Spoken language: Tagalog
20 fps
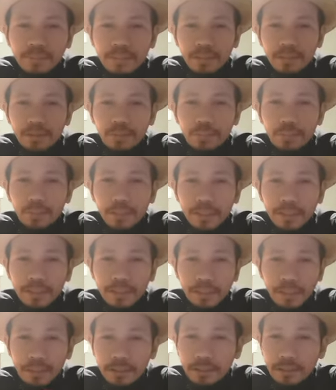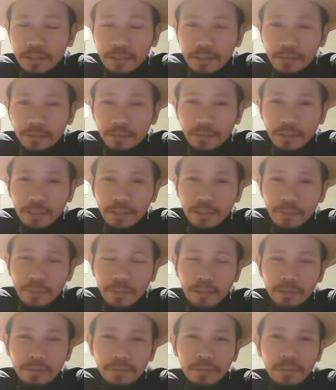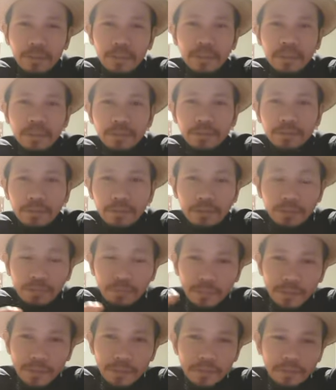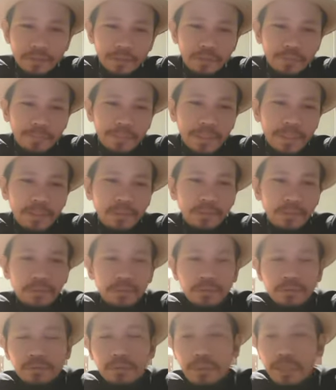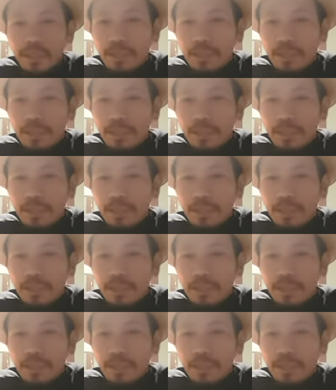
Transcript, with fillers: ito po ay 3 session na ginawa ko. Tatlong bisis kong pinanood. So,